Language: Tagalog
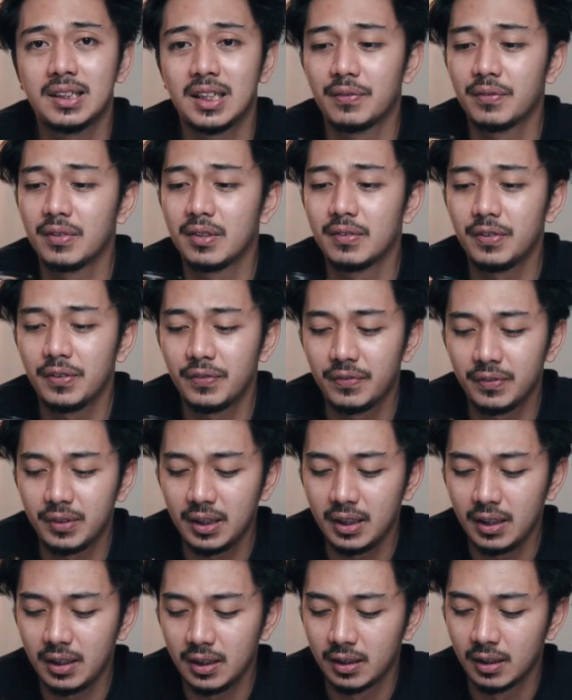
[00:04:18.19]

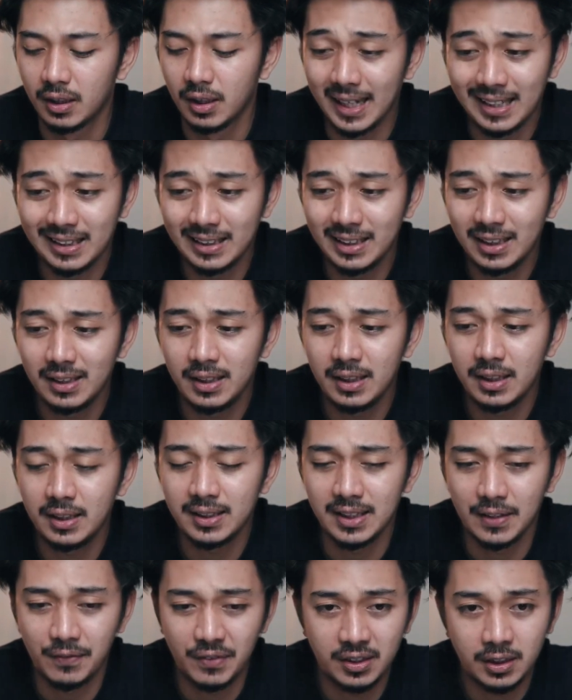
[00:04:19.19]
750, 90D,
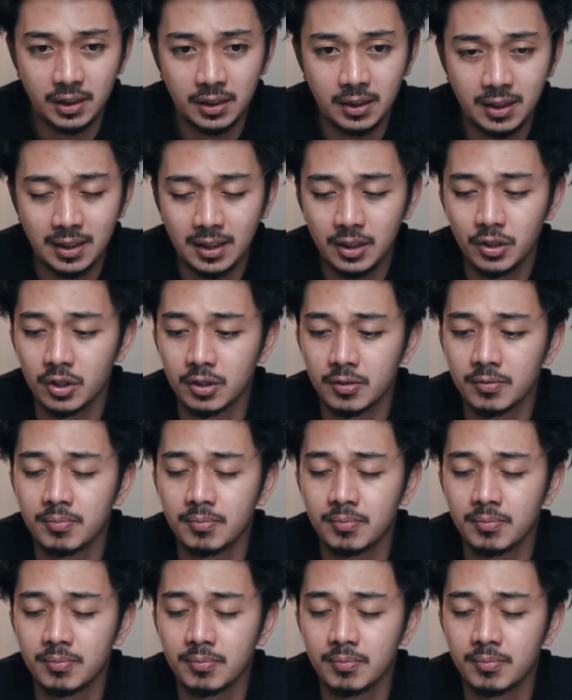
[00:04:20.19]
70D, yun.